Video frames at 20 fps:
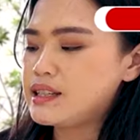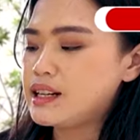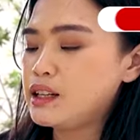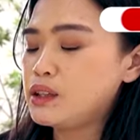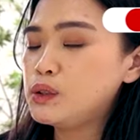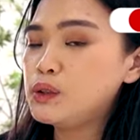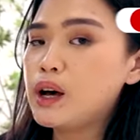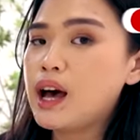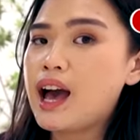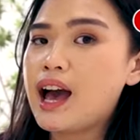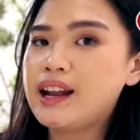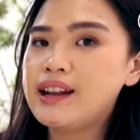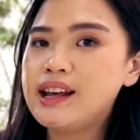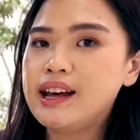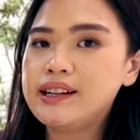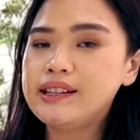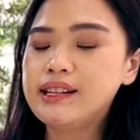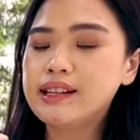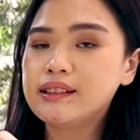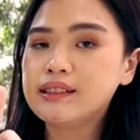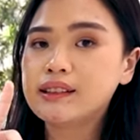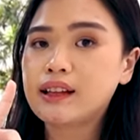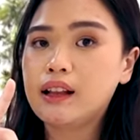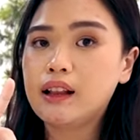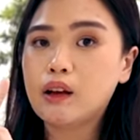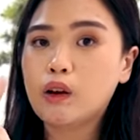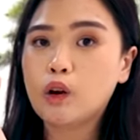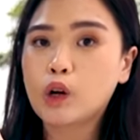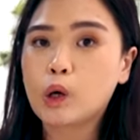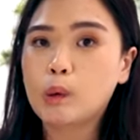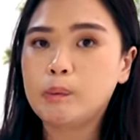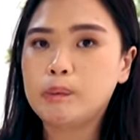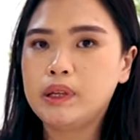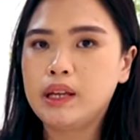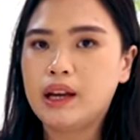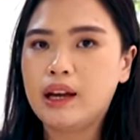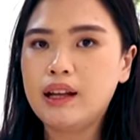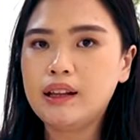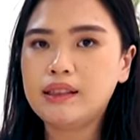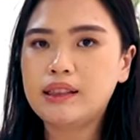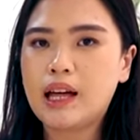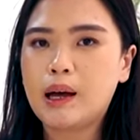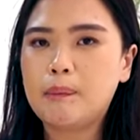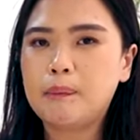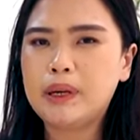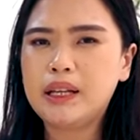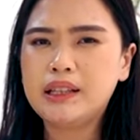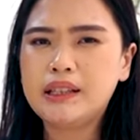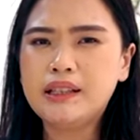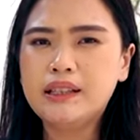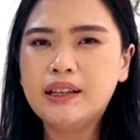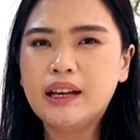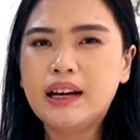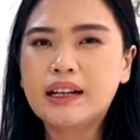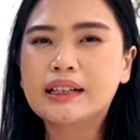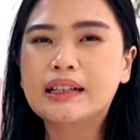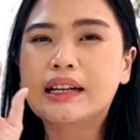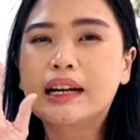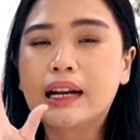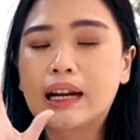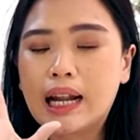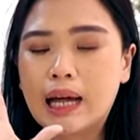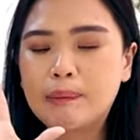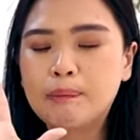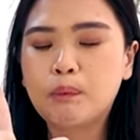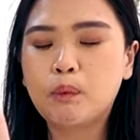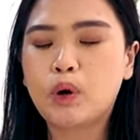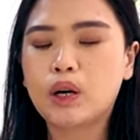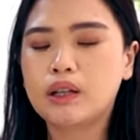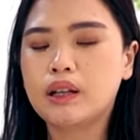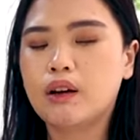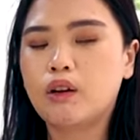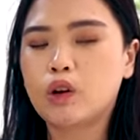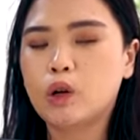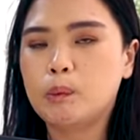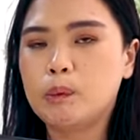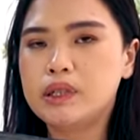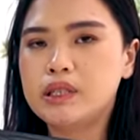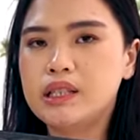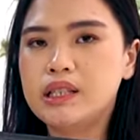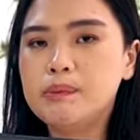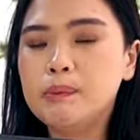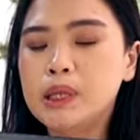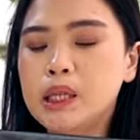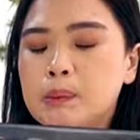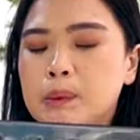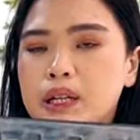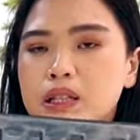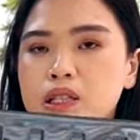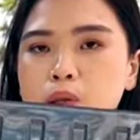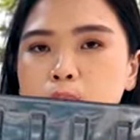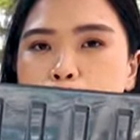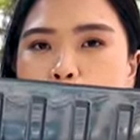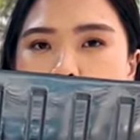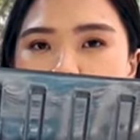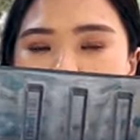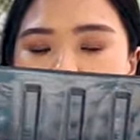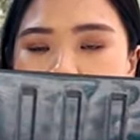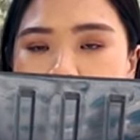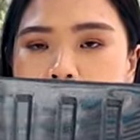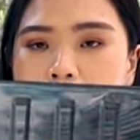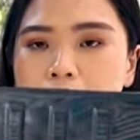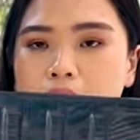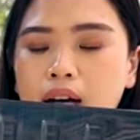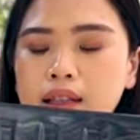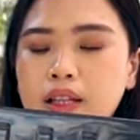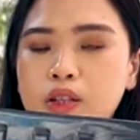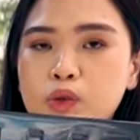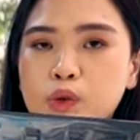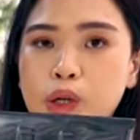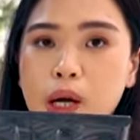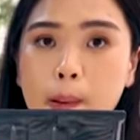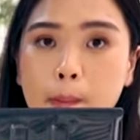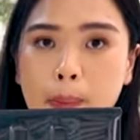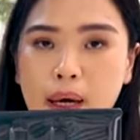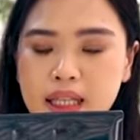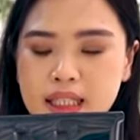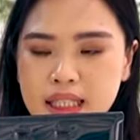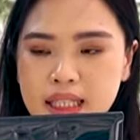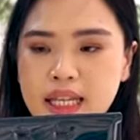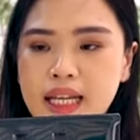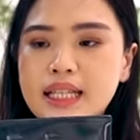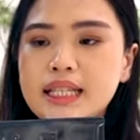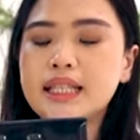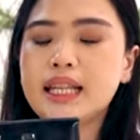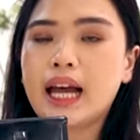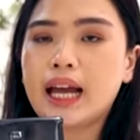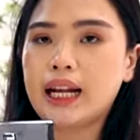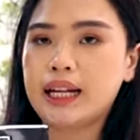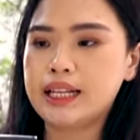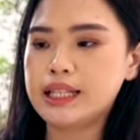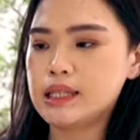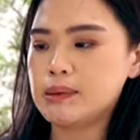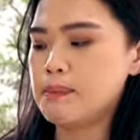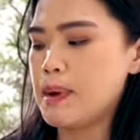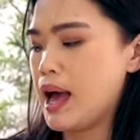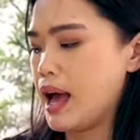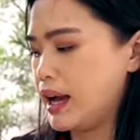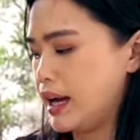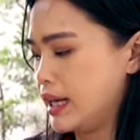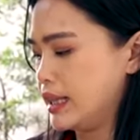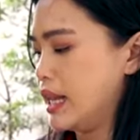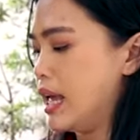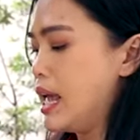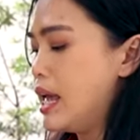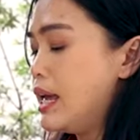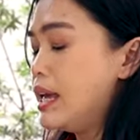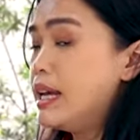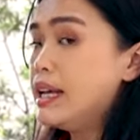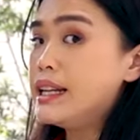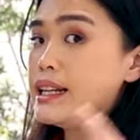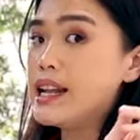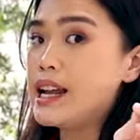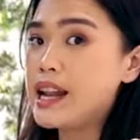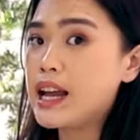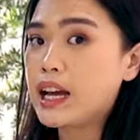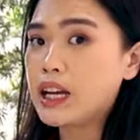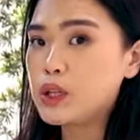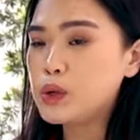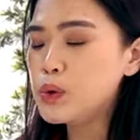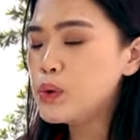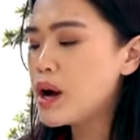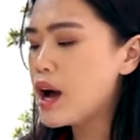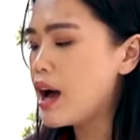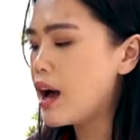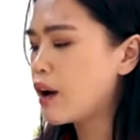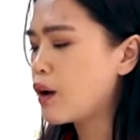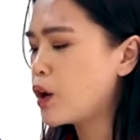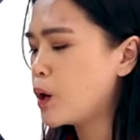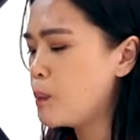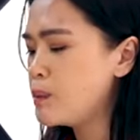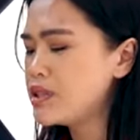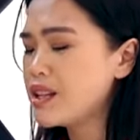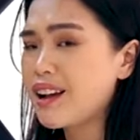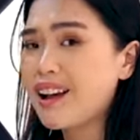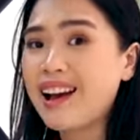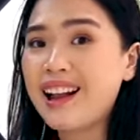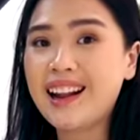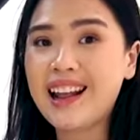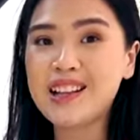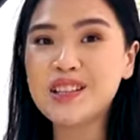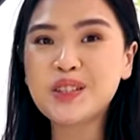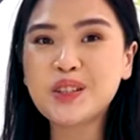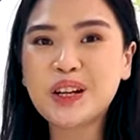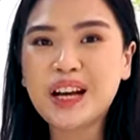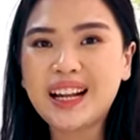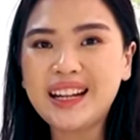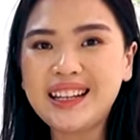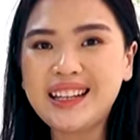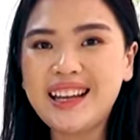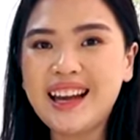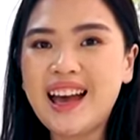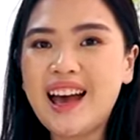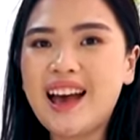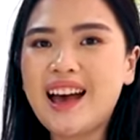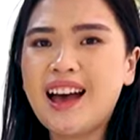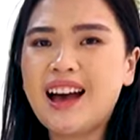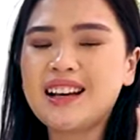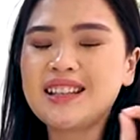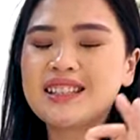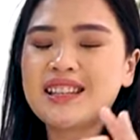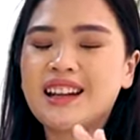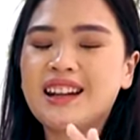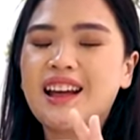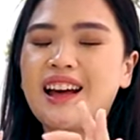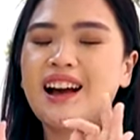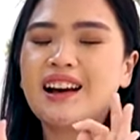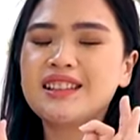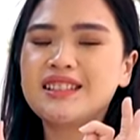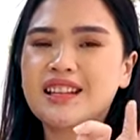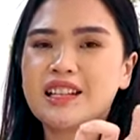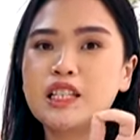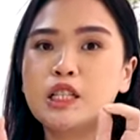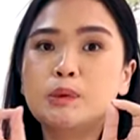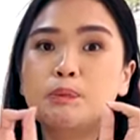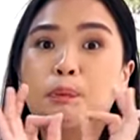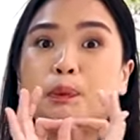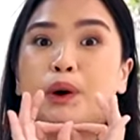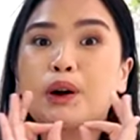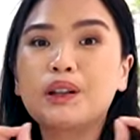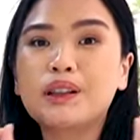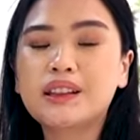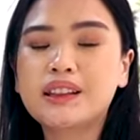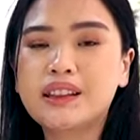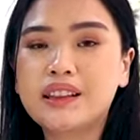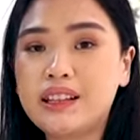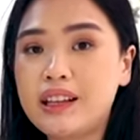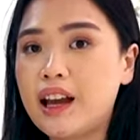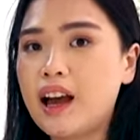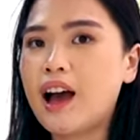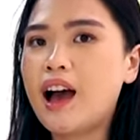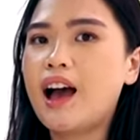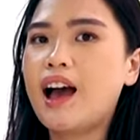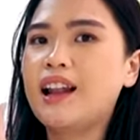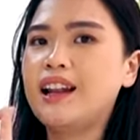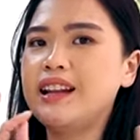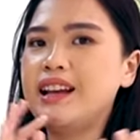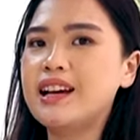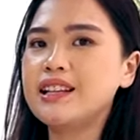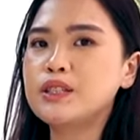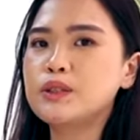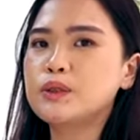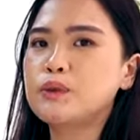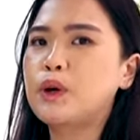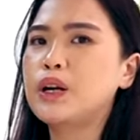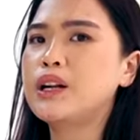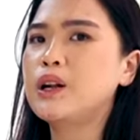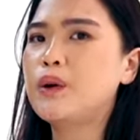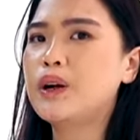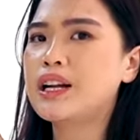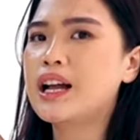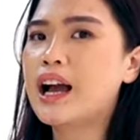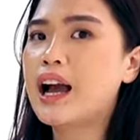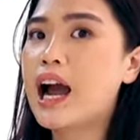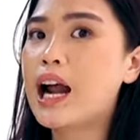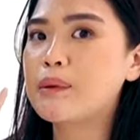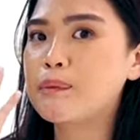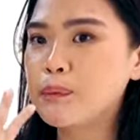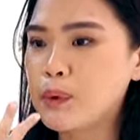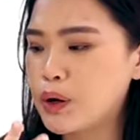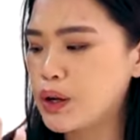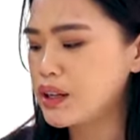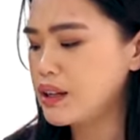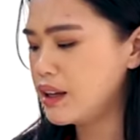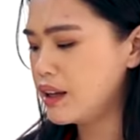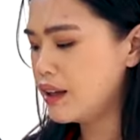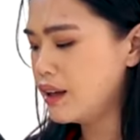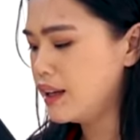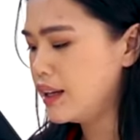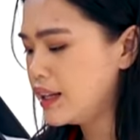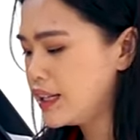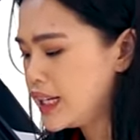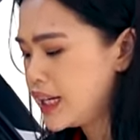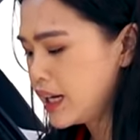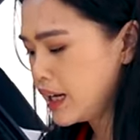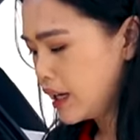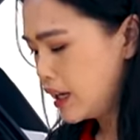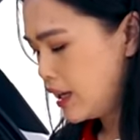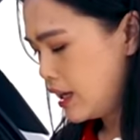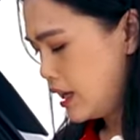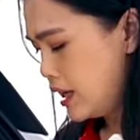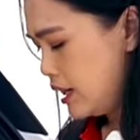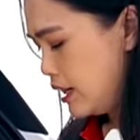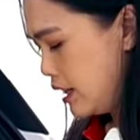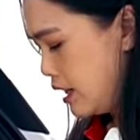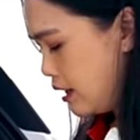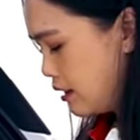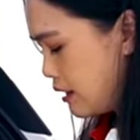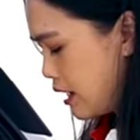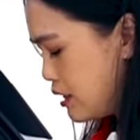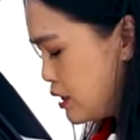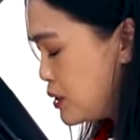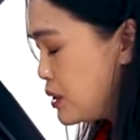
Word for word: Jadi tuh ada detail chrome-nya, tapi dia gelap warna chrome-nya, jadi benar-benar sporty banget dan juga yang pastinya stylish banget. Dan yang kedua, kalau misalnya kalian suka nih ya aksen-aksen sporty alias warna-warna karbon, nih kita